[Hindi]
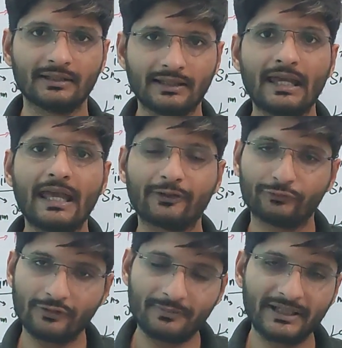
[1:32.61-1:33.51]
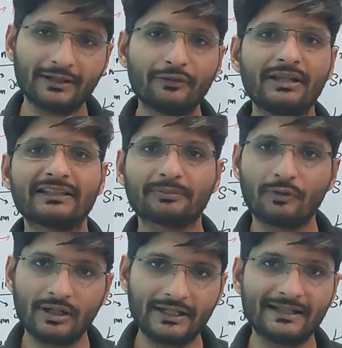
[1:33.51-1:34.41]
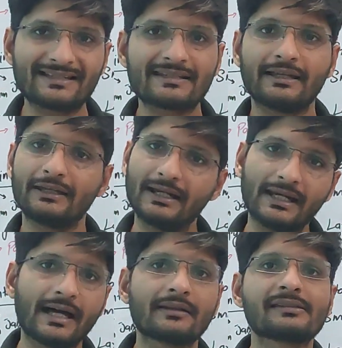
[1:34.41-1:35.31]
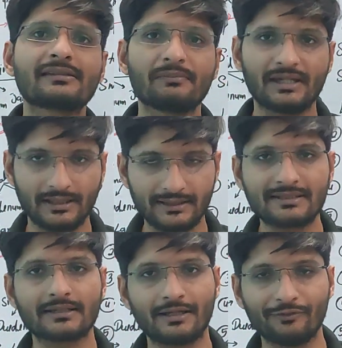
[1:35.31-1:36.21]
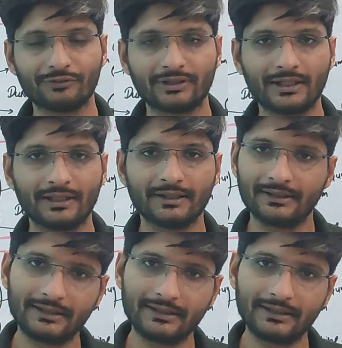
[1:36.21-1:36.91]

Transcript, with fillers: ठीक है एक्चुअल में बेटा वो स्मॉल इंटेस्टाइन एंड लार्ज इंटेस्टाइन होता है